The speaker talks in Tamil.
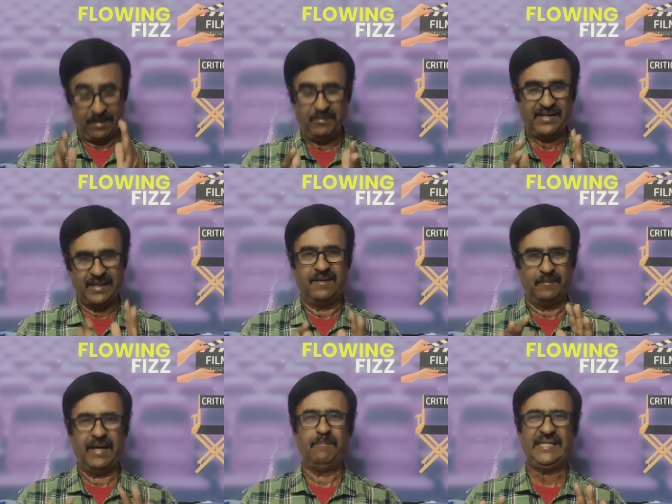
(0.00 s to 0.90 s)
ஐ மீன்
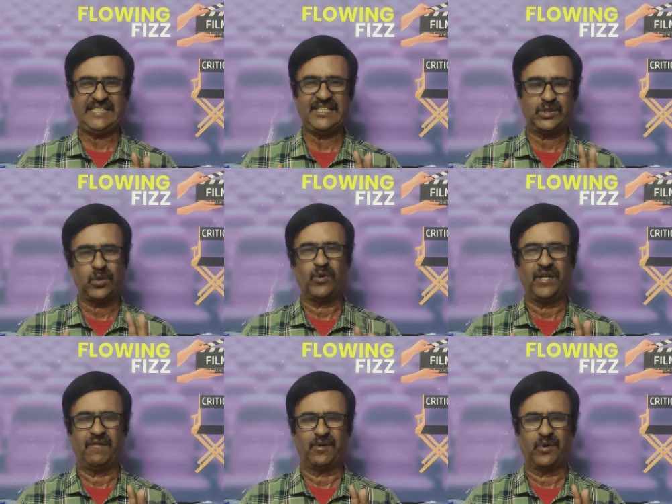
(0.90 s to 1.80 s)
பேசிக் ஸ்டோரி
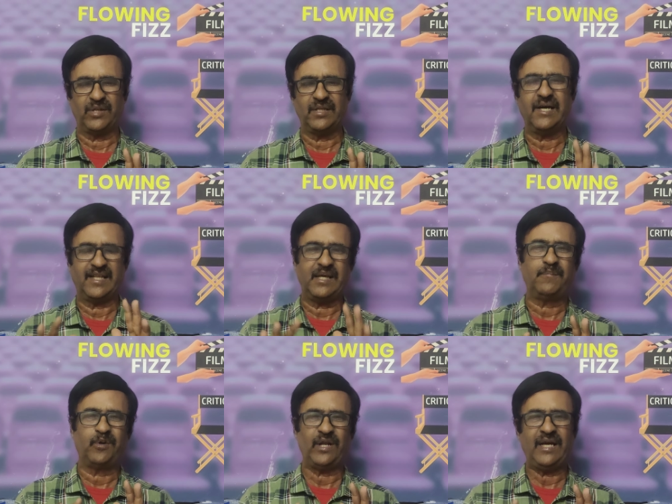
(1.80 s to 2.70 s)
அவரோடது அதே
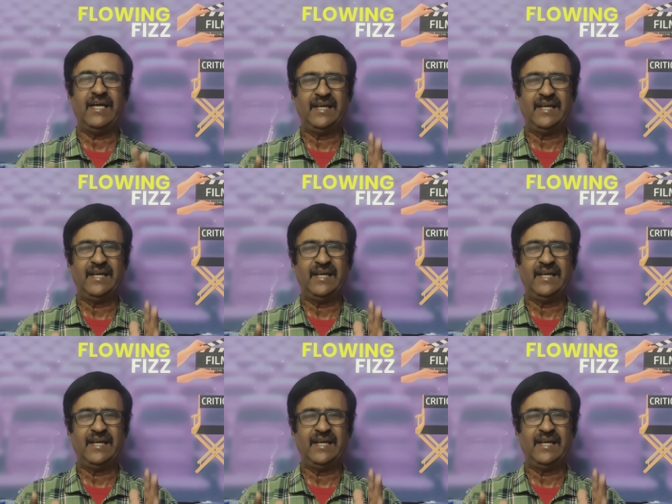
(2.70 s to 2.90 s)
போல்